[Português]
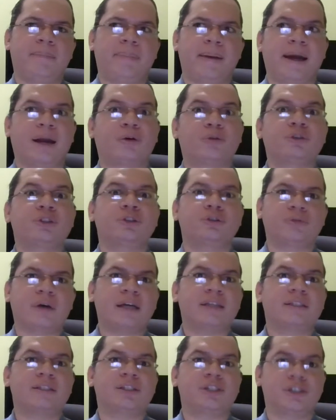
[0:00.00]
para
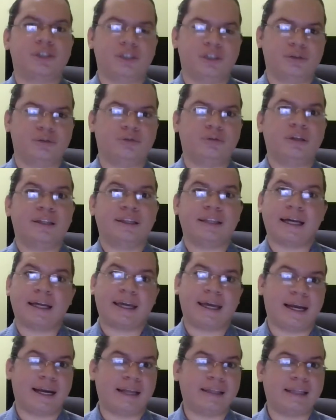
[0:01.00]
continuar existindo
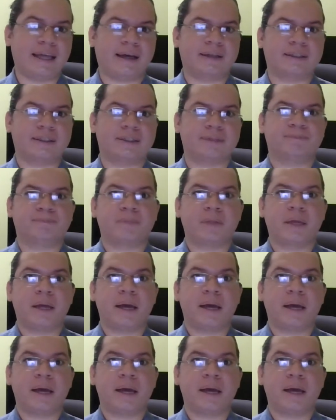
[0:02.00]
naquela década.